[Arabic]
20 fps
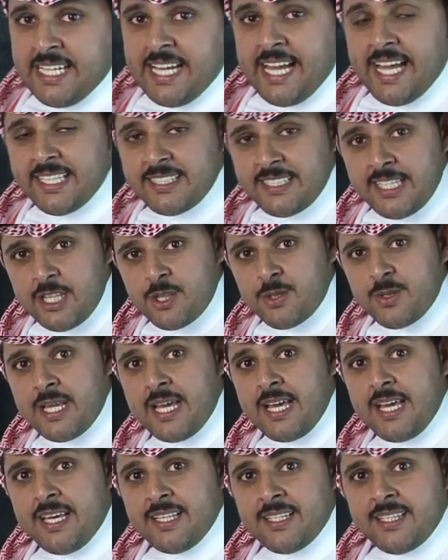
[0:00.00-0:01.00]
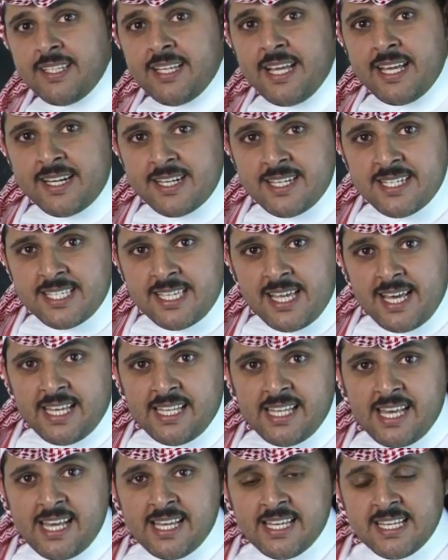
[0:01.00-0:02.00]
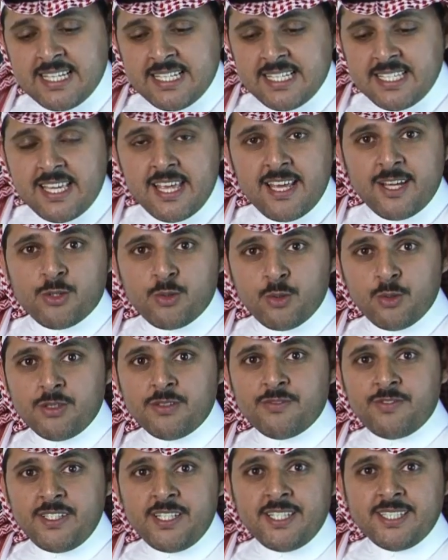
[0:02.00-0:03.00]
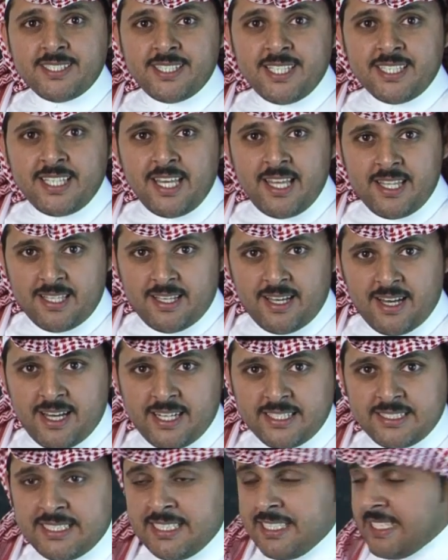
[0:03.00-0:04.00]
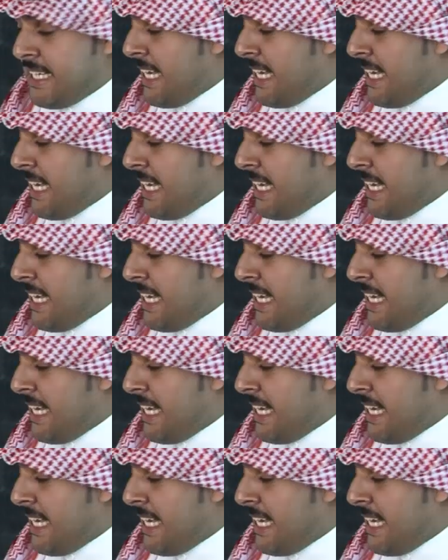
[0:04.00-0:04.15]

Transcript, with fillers: حديثنا عن الرسالة سيكون في عدة حلقات